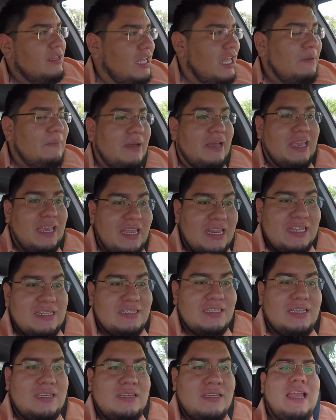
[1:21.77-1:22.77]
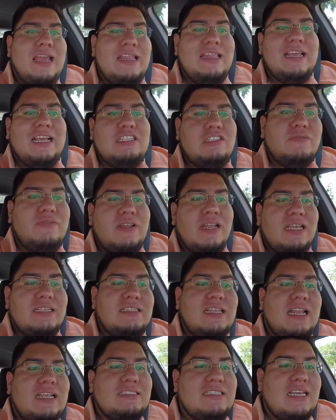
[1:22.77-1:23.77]
Imagínense, gente que hizo fila
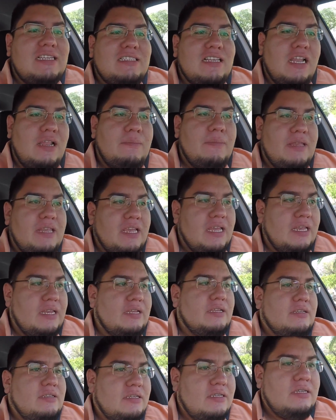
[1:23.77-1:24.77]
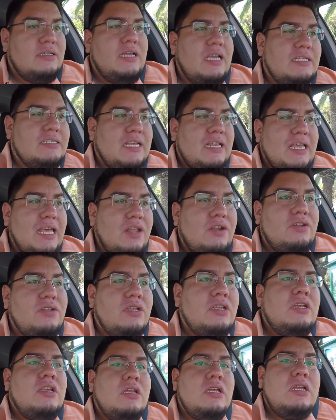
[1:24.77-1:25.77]
desde las 6 de la mañana y salieron
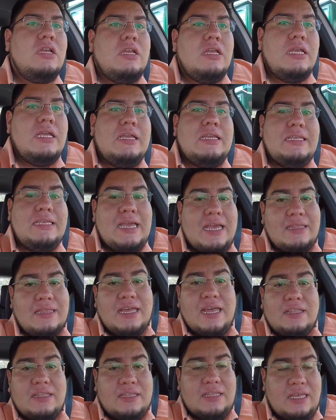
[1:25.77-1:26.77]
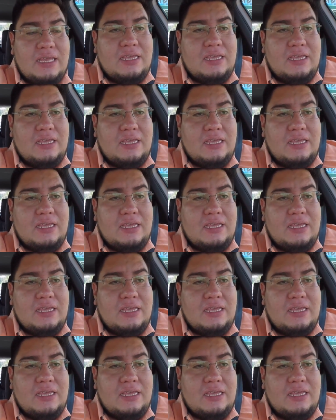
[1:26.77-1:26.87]
ya tarde de